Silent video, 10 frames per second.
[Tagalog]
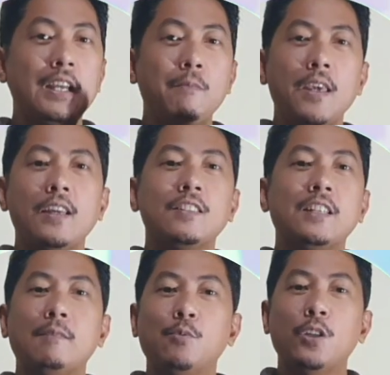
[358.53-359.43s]
mAh
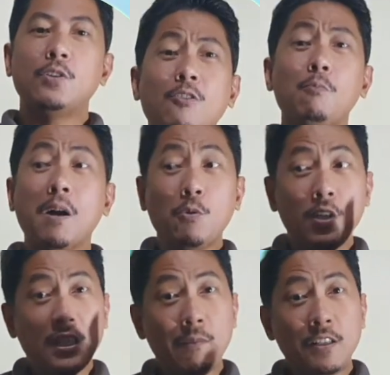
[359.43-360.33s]
lang po ito. Eh kung
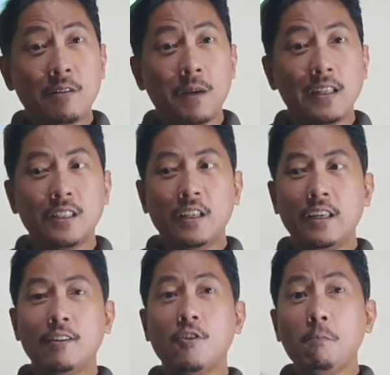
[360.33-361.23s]
makunat naman sa
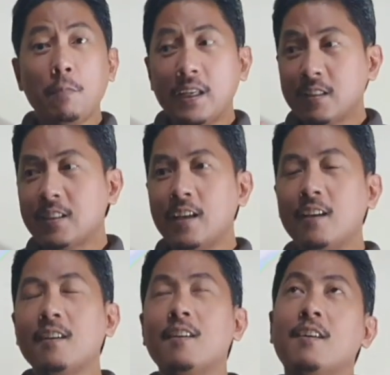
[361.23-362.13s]
battery, compare sa